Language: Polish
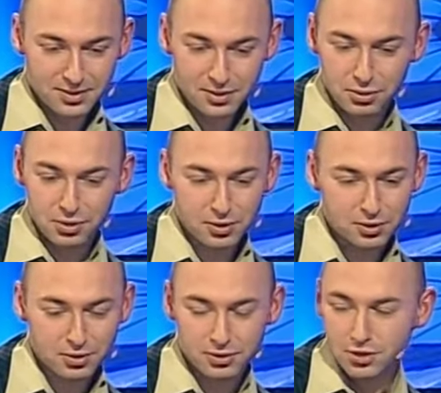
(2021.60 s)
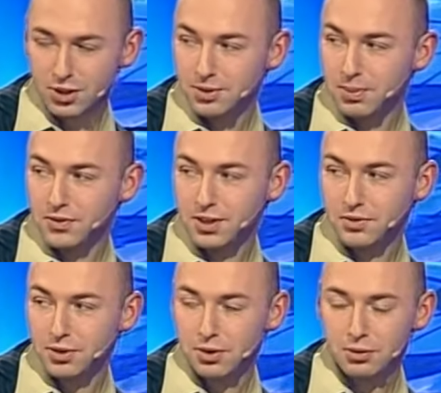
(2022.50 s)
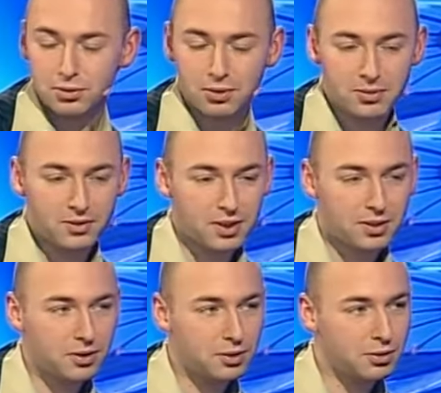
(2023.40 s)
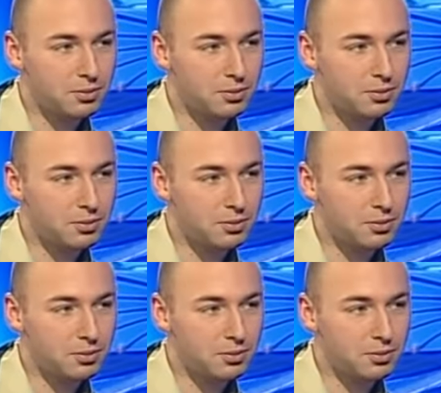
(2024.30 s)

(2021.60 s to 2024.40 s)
Kusie, szczerze powiedziawszy, to kuszą mnie w tej chwili już